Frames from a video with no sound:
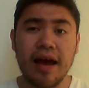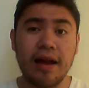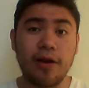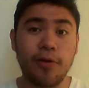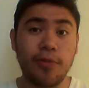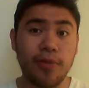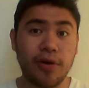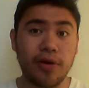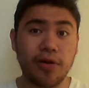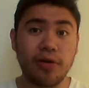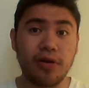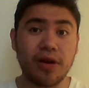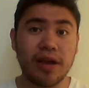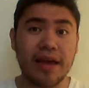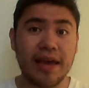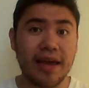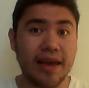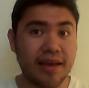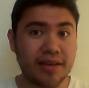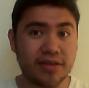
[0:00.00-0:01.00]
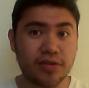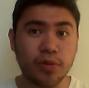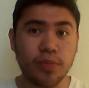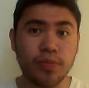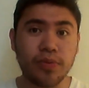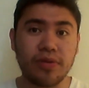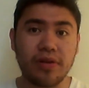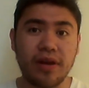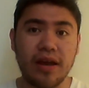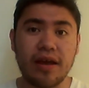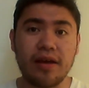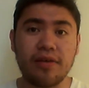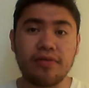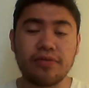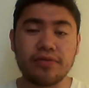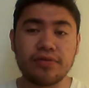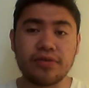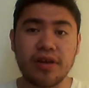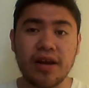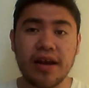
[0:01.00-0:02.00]
a lo mejor que eso podría
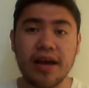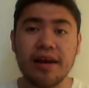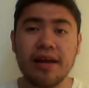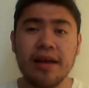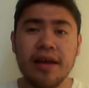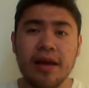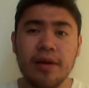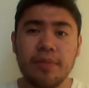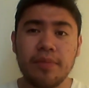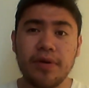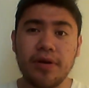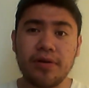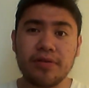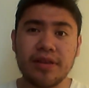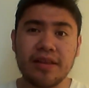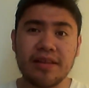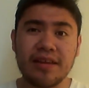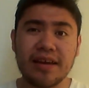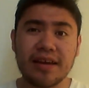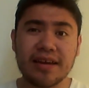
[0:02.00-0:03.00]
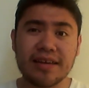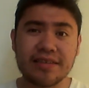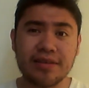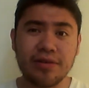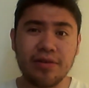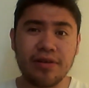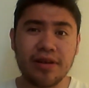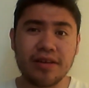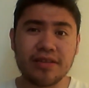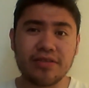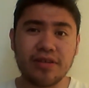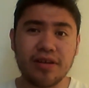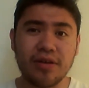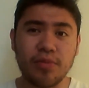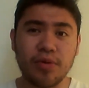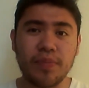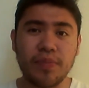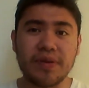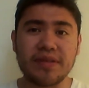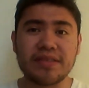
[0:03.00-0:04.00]
funcionar, pero tendría que ser una historia
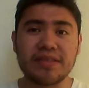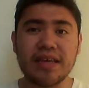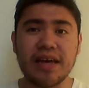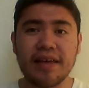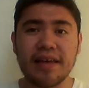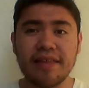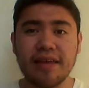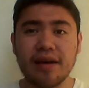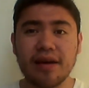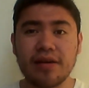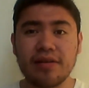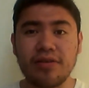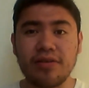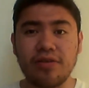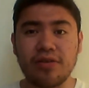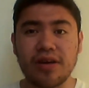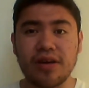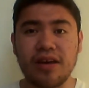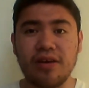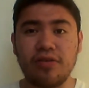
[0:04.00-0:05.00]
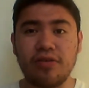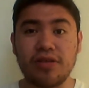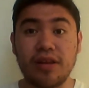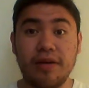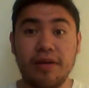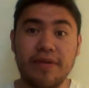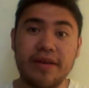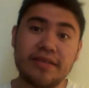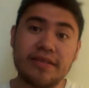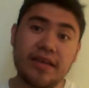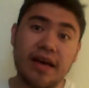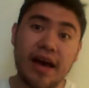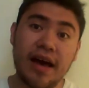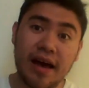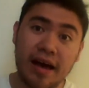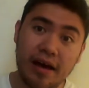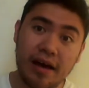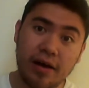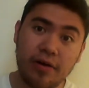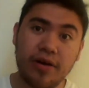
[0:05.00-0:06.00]
muy pensada, no que otra vez,
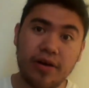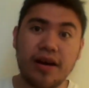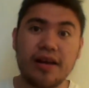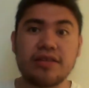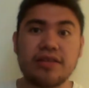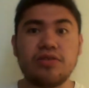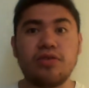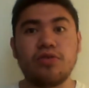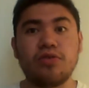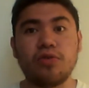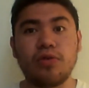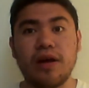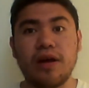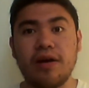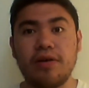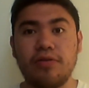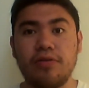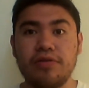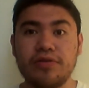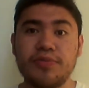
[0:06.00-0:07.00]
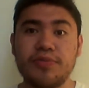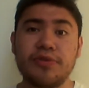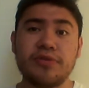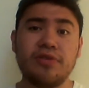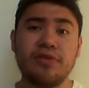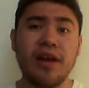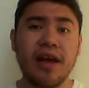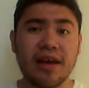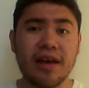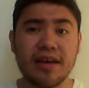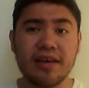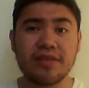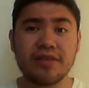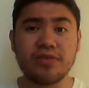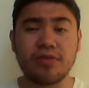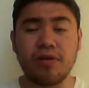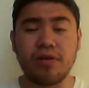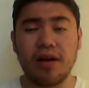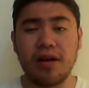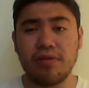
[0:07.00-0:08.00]
ah, ahora las tortura a nuevos
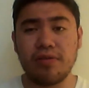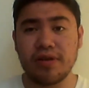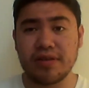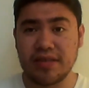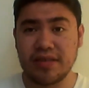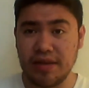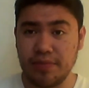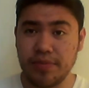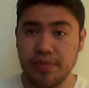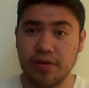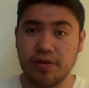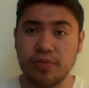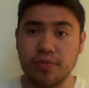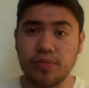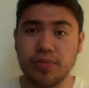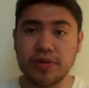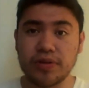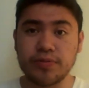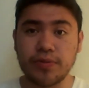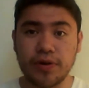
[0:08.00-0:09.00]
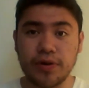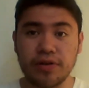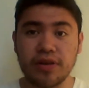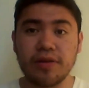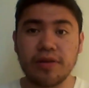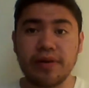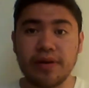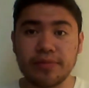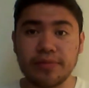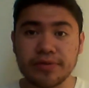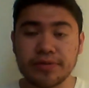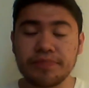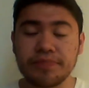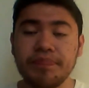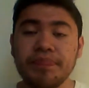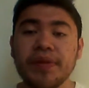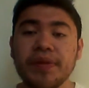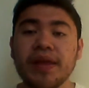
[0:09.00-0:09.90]
personajes o algo así, pero pues bueno, ya veremos.